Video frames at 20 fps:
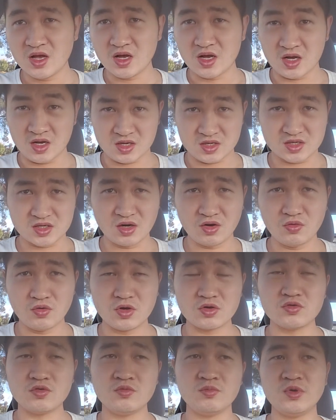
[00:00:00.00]
呃，生
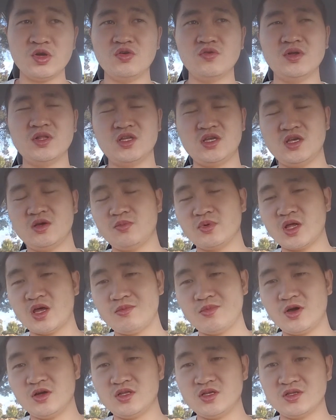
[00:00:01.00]
活中没有问题，不代
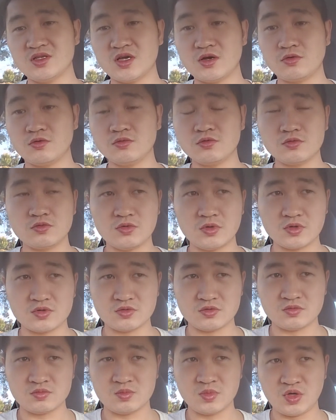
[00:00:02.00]
表你在工作
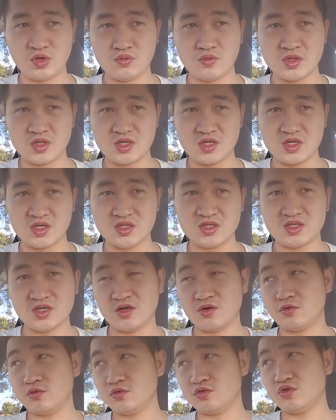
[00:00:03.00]
中没有问题。你
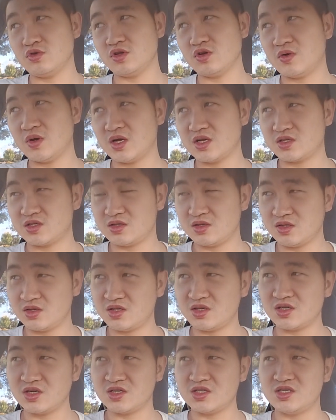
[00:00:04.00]
想工作的话，
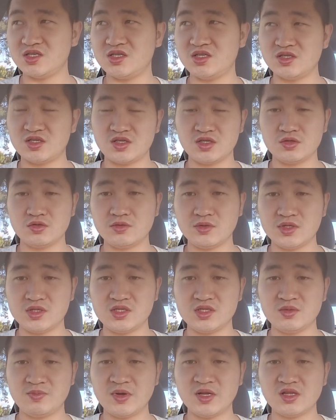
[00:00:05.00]
四个七是最
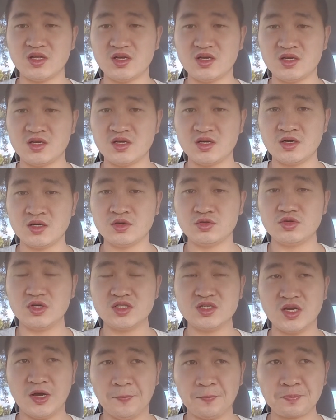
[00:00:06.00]
基本的一个
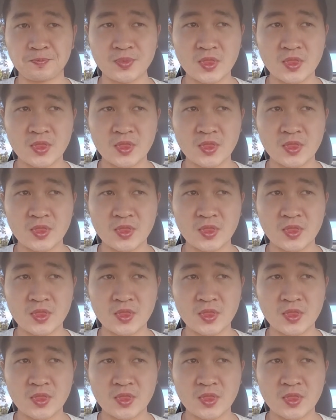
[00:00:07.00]
选项。